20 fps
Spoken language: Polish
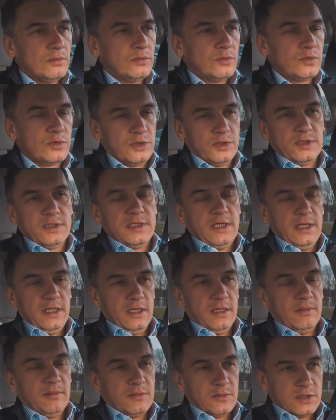
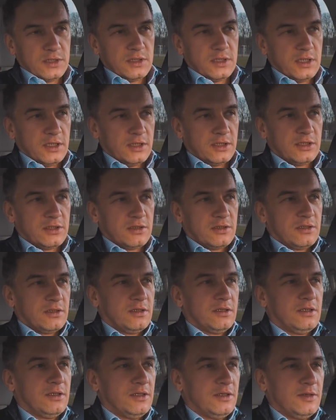urządzeniem, czy też
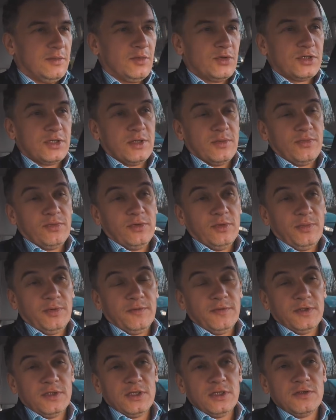e, można było
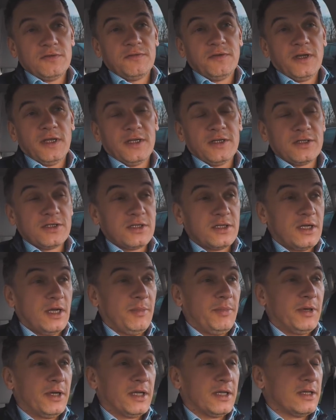powiedzieć wręcz
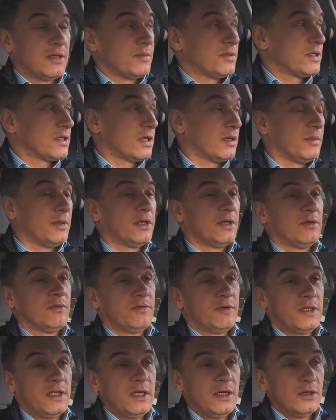aparatem czy kamerą
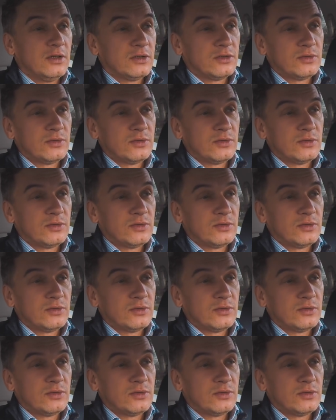wideo,